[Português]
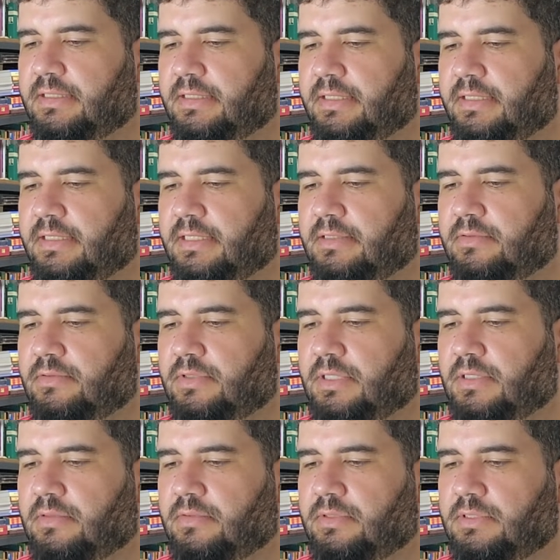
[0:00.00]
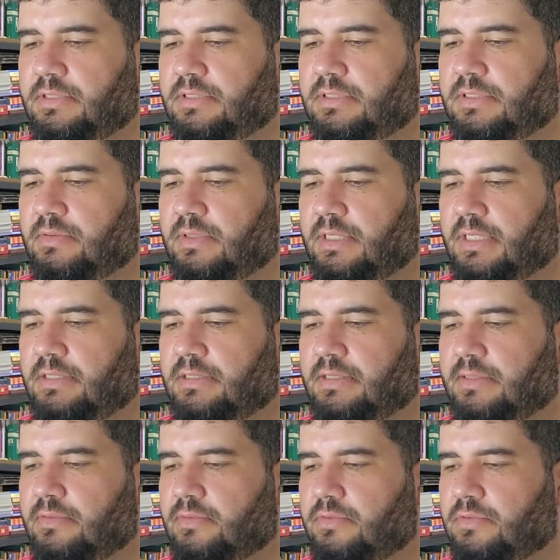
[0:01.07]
é natural de São Caetano do